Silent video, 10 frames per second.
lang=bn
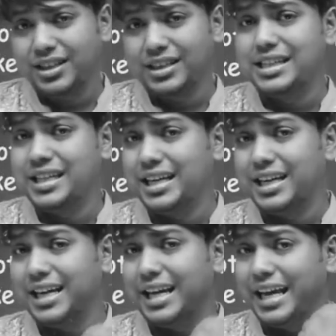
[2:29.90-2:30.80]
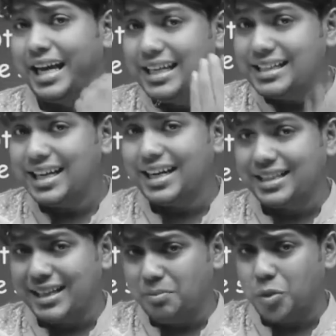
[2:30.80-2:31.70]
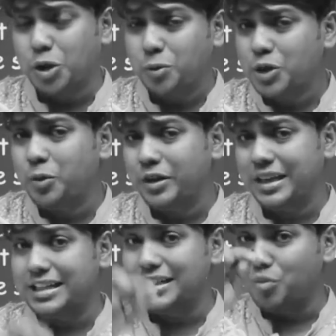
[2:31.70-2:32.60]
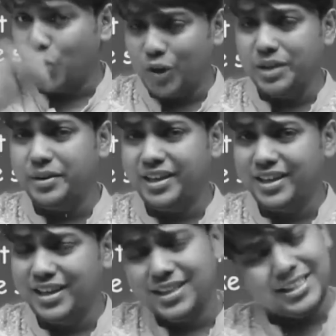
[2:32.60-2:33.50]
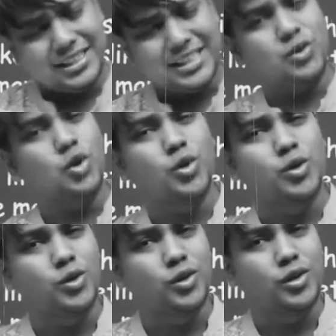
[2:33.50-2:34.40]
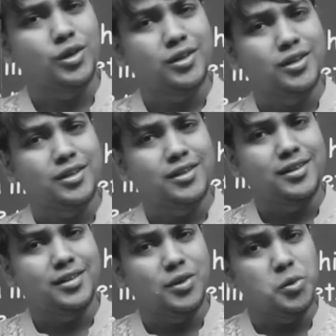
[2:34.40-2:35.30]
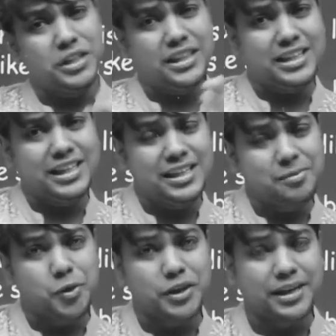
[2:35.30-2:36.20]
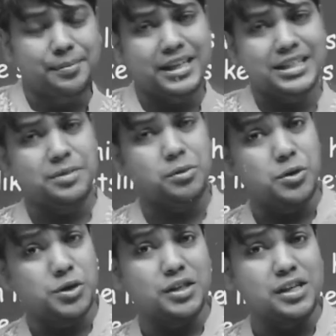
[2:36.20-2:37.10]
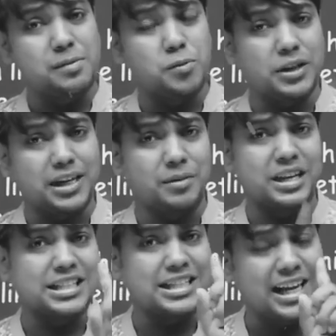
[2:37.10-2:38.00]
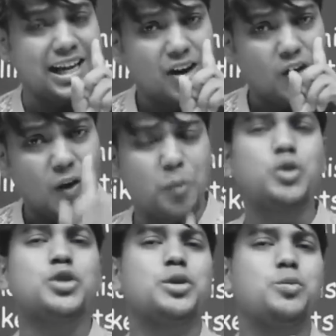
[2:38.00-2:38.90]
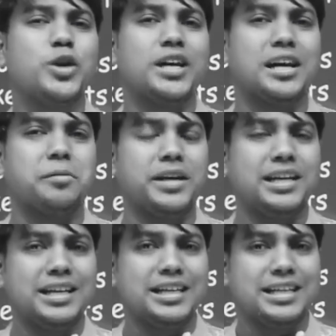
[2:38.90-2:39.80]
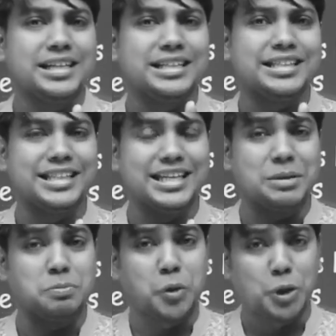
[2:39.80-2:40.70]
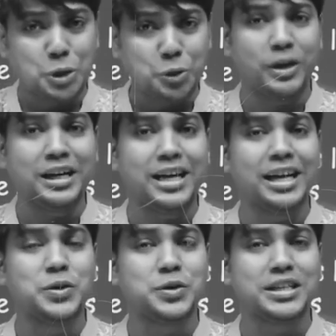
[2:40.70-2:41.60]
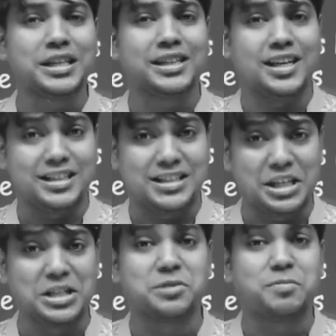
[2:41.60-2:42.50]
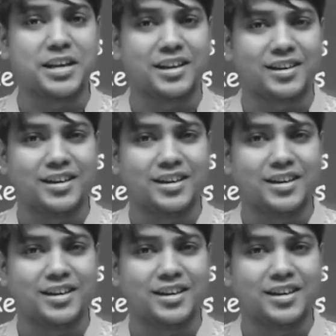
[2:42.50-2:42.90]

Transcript: যে এই জায়গাটায় বর্তমান সময়টাকে যে মূল্য দিবে সে কখনো অতীতকে নিয়ে পড়ে থাকবে না সে ভবিষ্যৎকে নিয়ে পড়ে থাকবে না সে অবশ্যই মনে রাখবে যে বর্তমানটাই হচ্ছে তার চেঞ্জ মেকার